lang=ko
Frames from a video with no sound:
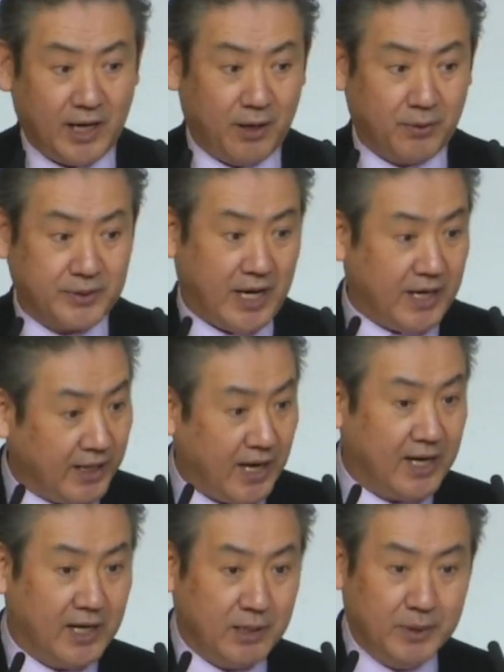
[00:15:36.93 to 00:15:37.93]
얘기하고
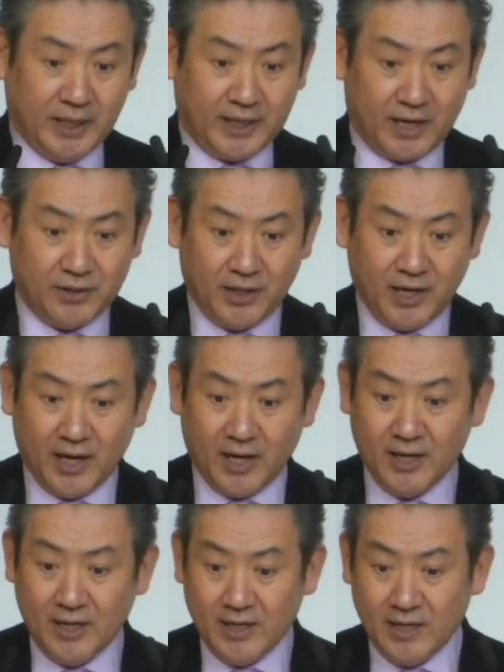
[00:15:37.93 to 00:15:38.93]
사랑의 하나님을
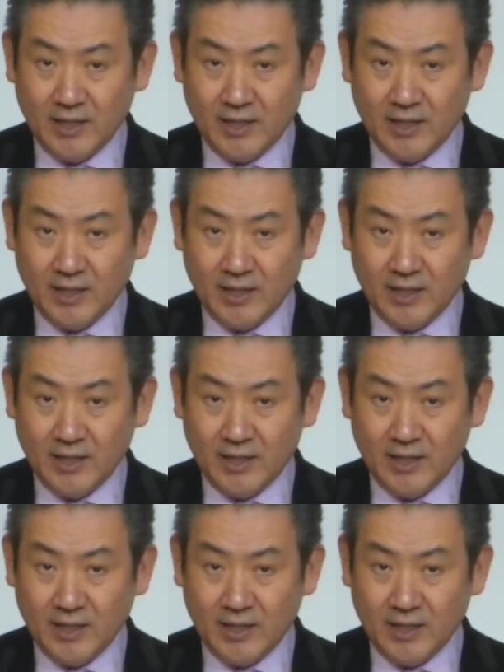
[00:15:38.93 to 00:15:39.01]
얘기하는데